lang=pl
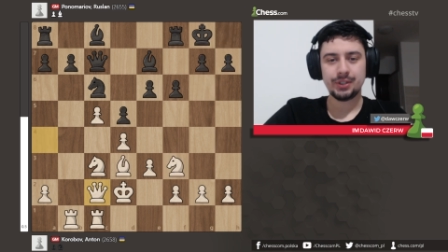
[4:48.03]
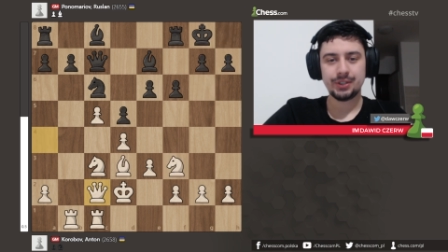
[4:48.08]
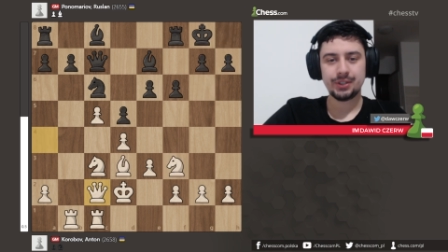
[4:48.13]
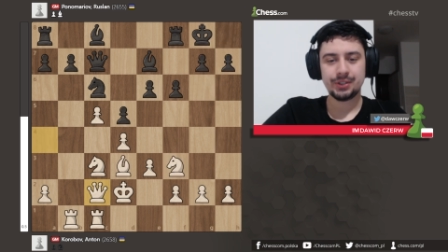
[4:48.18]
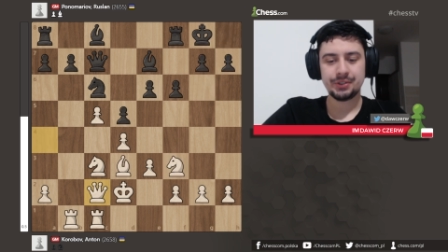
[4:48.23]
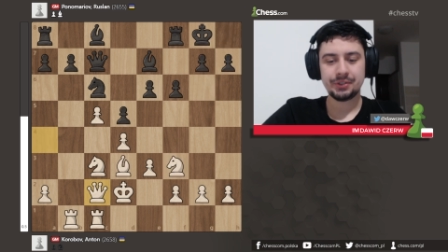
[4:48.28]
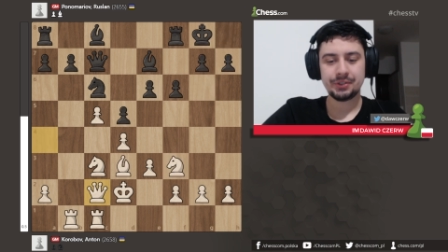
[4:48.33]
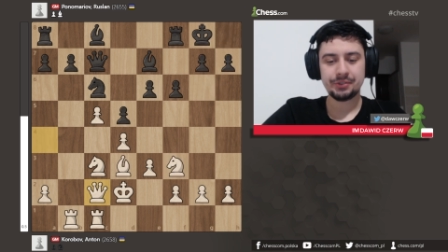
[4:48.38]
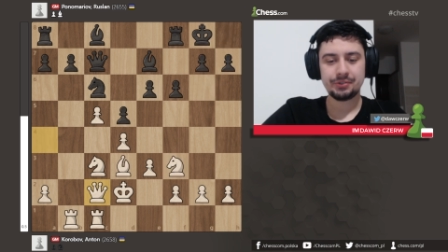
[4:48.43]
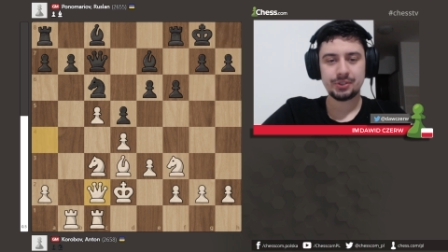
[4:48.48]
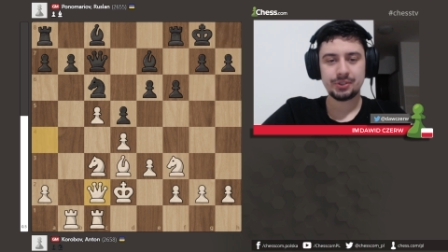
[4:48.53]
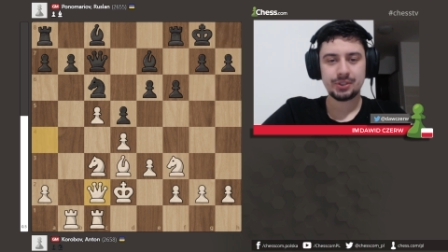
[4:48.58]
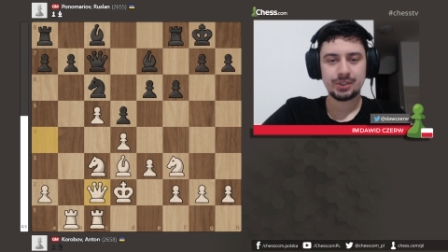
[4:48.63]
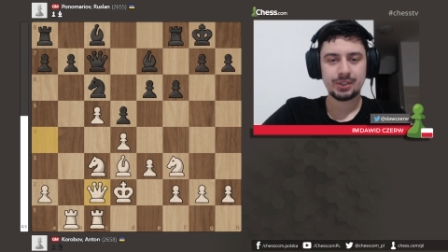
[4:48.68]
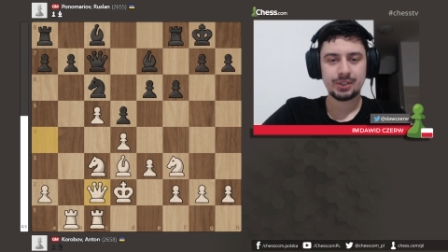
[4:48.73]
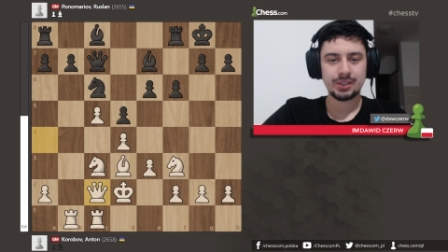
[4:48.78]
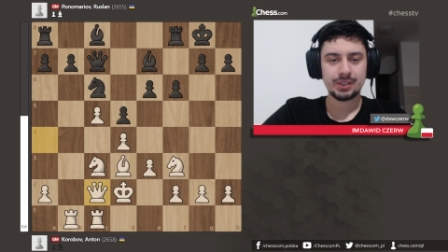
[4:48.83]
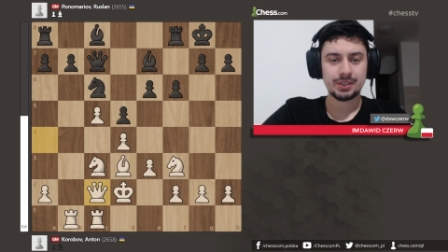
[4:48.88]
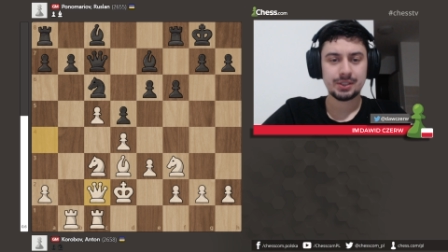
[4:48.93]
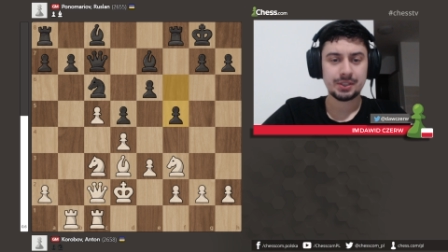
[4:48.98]
No
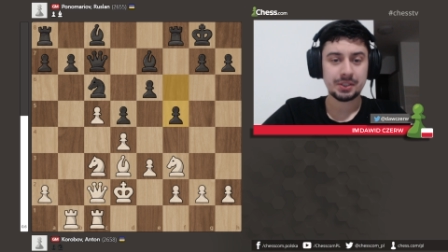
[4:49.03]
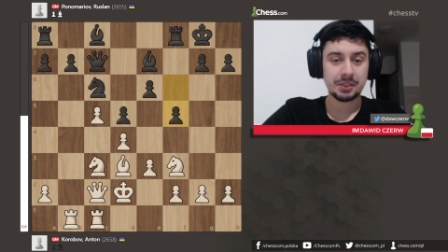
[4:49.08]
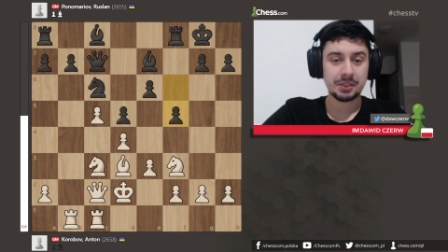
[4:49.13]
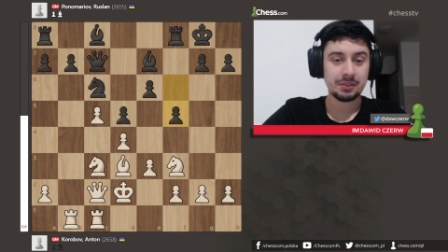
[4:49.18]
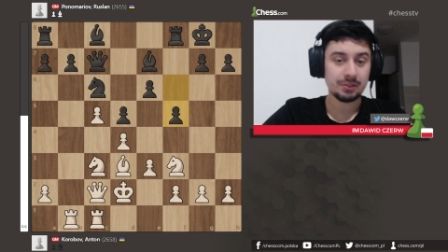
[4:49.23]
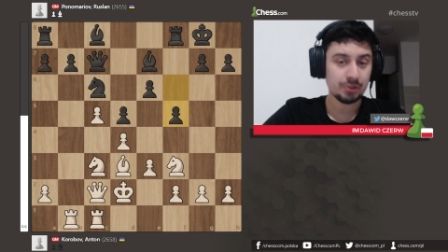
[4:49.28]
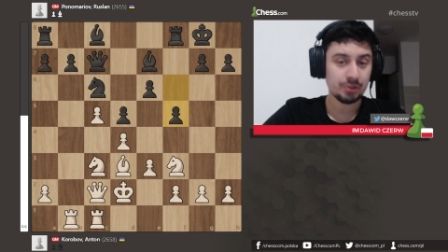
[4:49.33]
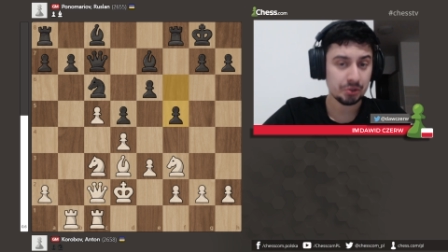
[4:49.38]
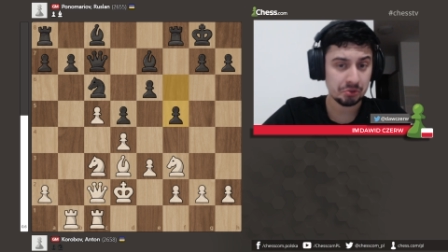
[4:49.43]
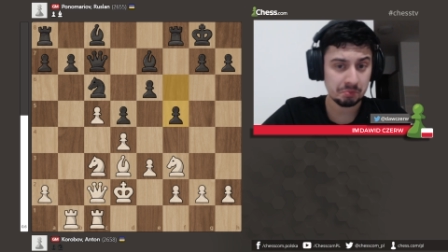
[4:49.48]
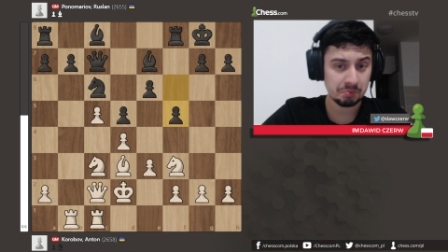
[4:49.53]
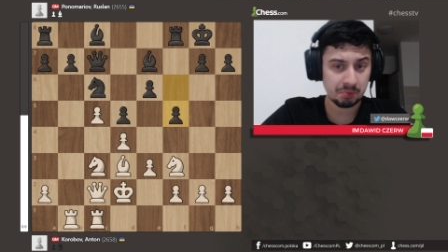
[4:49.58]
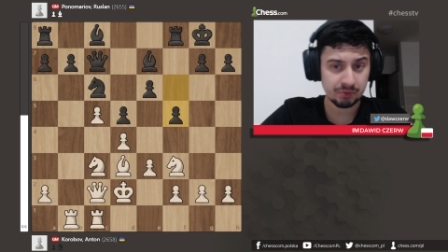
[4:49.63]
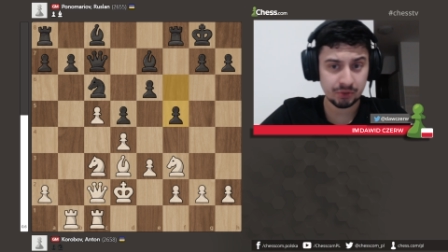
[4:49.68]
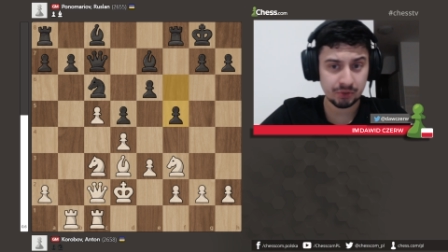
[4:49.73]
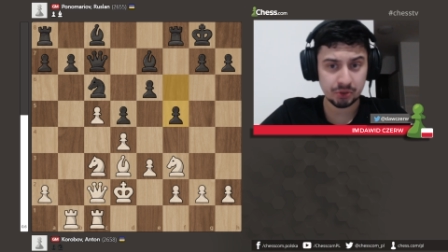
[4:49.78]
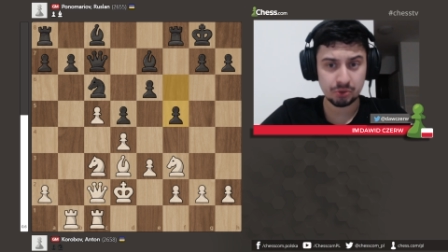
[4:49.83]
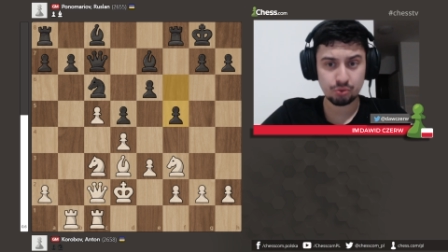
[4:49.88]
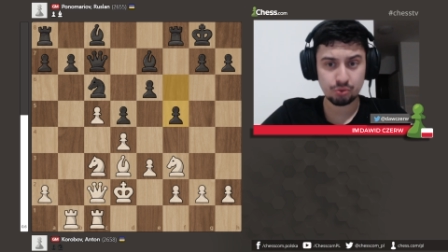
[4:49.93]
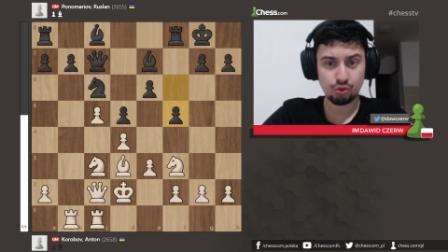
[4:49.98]
więc z tego też
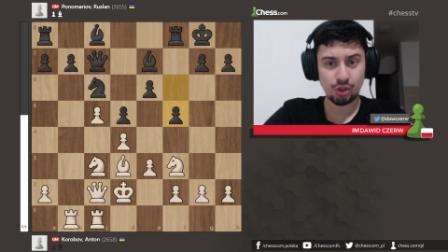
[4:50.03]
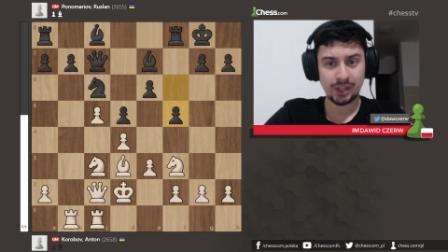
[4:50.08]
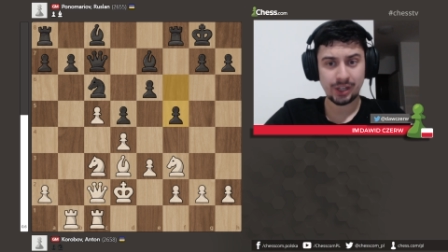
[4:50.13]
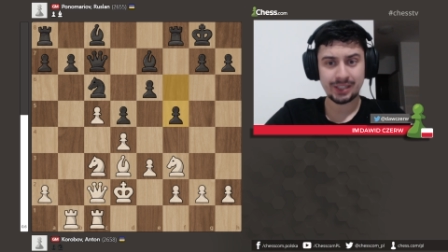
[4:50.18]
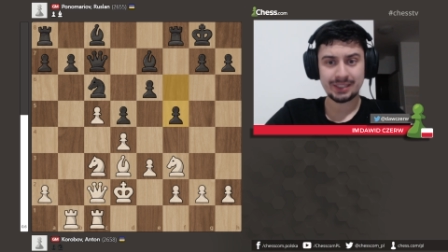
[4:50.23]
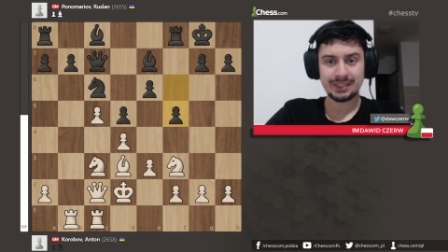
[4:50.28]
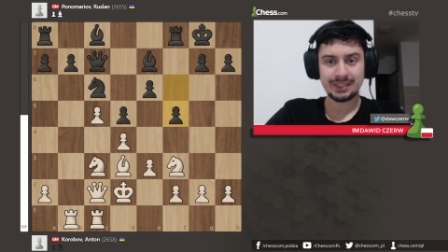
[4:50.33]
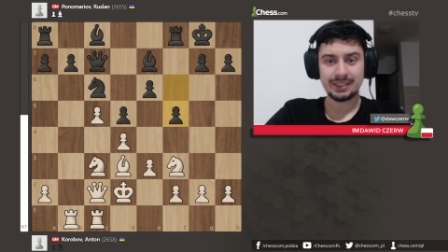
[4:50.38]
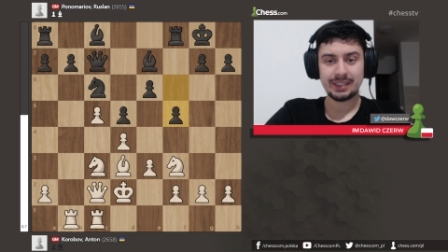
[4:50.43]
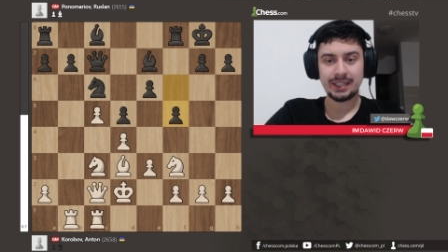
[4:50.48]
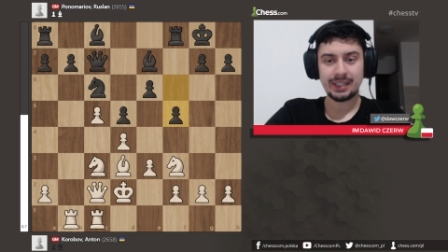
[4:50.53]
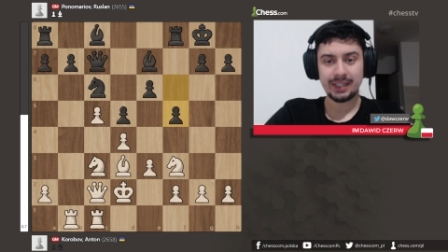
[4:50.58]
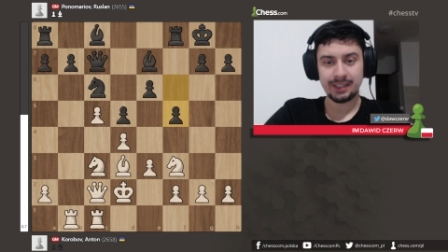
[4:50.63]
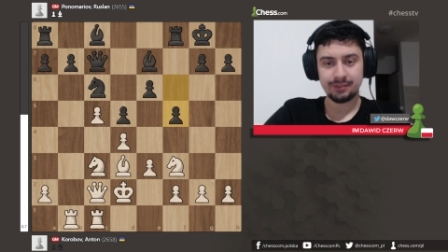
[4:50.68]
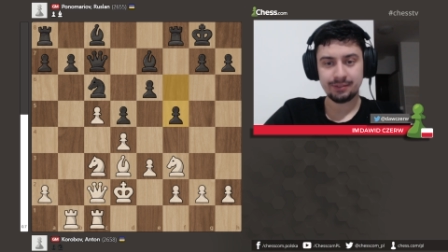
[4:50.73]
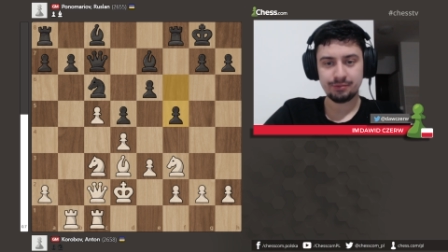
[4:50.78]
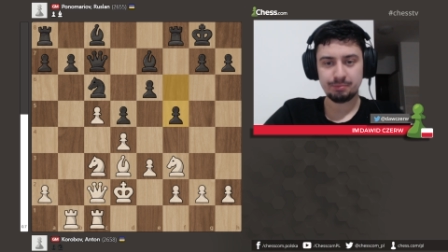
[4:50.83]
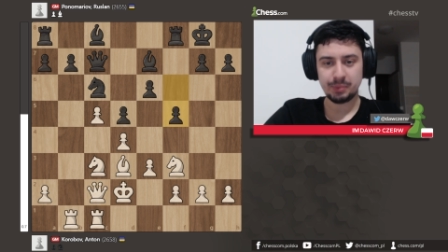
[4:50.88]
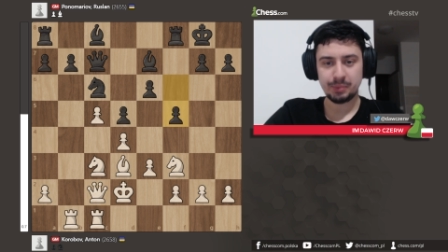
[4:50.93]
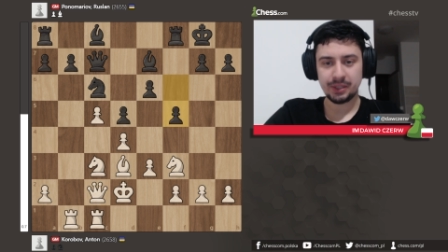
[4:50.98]
powodu czarny
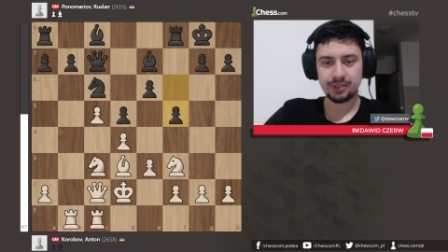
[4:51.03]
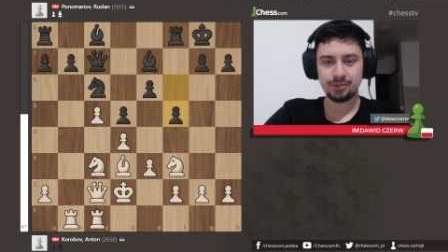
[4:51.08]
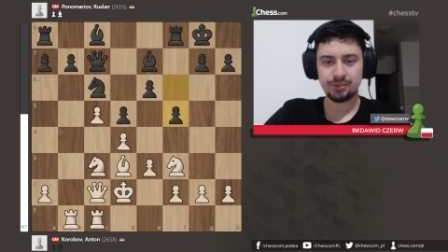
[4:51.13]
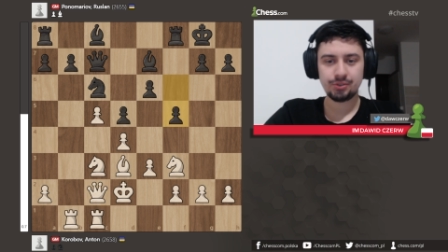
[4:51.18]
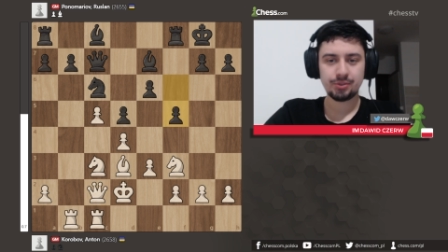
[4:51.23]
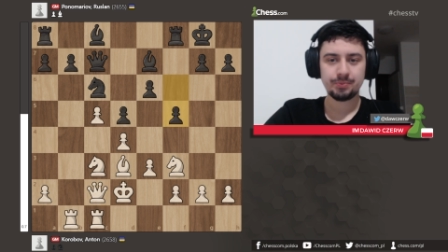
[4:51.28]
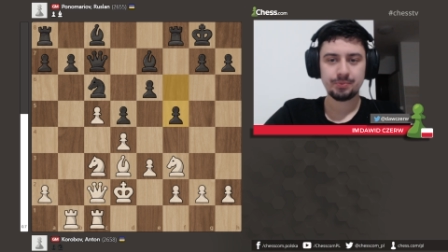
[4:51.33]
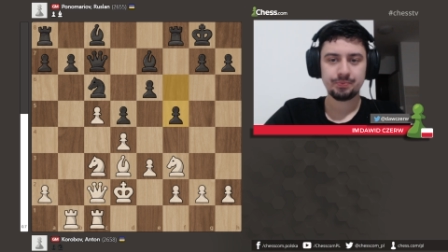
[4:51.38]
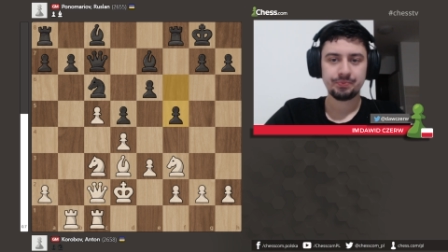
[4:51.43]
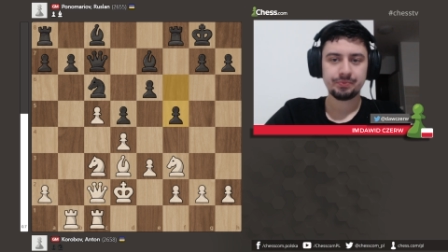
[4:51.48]
F5.